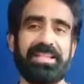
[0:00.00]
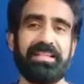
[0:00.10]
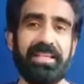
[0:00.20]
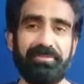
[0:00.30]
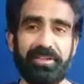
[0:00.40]

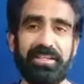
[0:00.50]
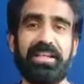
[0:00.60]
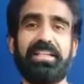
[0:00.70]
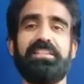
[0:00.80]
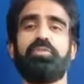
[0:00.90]
ज़्यादा एफर्ट
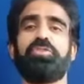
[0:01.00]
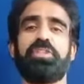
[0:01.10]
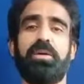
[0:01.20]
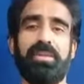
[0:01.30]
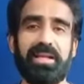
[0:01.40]
लगाते हैं कुछ
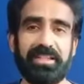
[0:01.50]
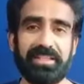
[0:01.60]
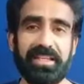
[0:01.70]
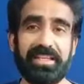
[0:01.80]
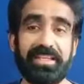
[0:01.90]
कम
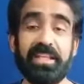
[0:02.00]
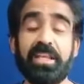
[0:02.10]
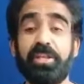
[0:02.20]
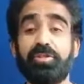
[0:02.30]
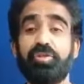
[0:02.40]
लगाते हैं लेकिन
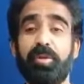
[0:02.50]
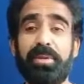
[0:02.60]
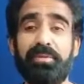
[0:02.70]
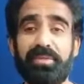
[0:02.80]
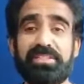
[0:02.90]
जो भी
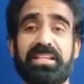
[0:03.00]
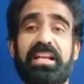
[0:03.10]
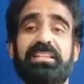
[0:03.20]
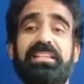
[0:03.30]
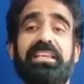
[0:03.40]
एफर्ट्स
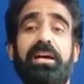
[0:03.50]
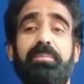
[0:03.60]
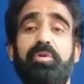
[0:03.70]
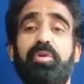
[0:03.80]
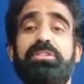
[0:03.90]
लगाते हैं
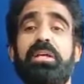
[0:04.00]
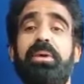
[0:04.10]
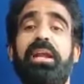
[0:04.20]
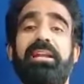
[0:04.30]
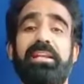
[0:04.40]
हम लोग सब
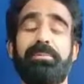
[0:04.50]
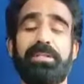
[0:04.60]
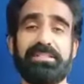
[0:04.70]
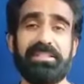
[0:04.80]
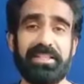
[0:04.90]
100
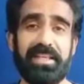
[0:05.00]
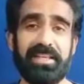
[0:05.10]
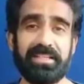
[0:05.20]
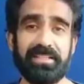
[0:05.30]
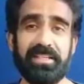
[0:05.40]
परसेंट एक